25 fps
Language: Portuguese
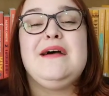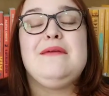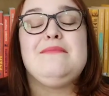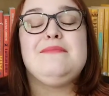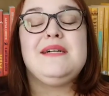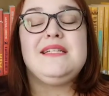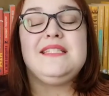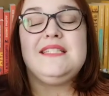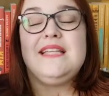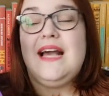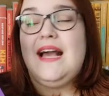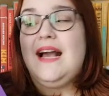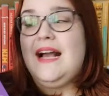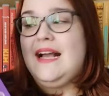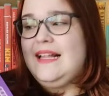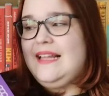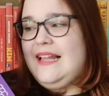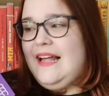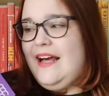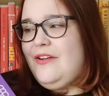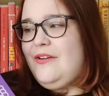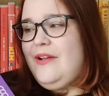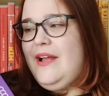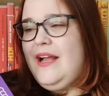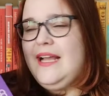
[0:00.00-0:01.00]
Mas é
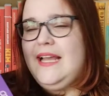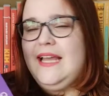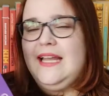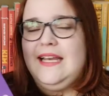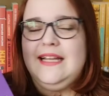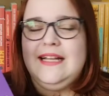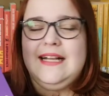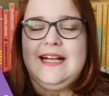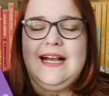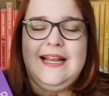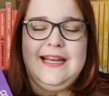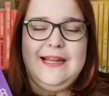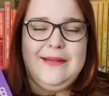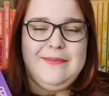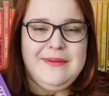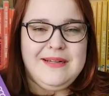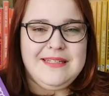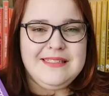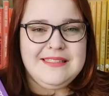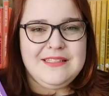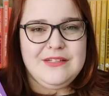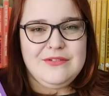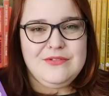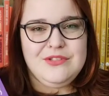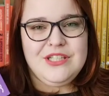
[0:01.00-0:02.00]
claro, é aquele
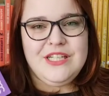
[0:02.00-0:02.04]
calhamação